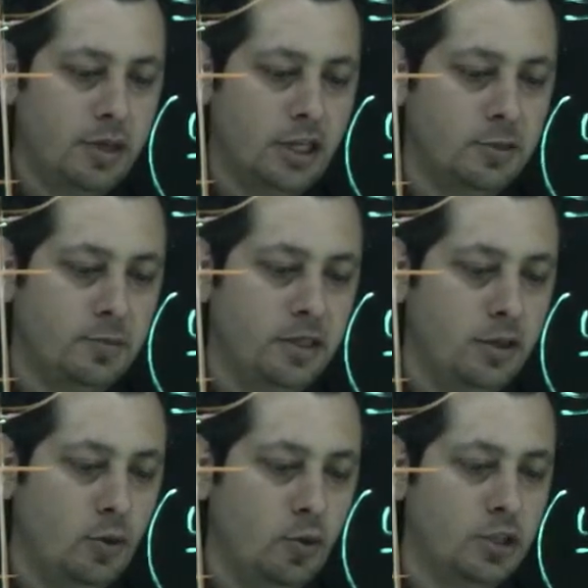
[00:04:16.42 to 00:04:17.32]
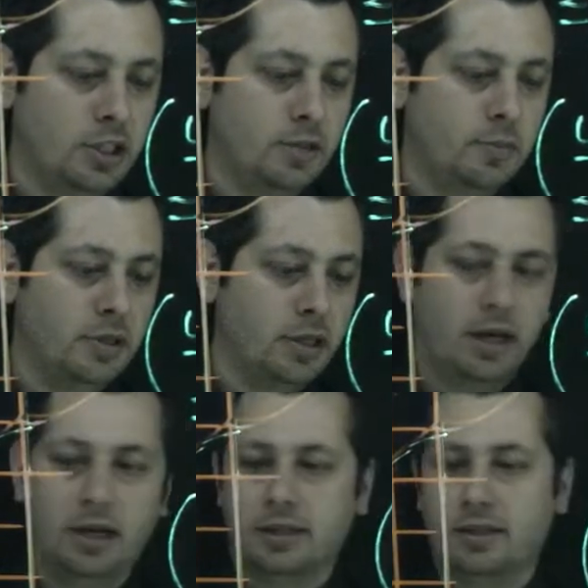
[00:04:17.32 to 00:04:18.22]
kaç pi? 12pi
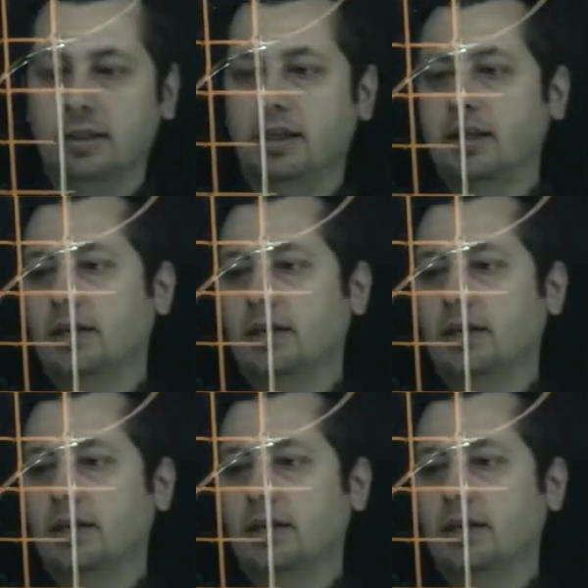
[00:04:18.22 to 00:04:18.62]
artı.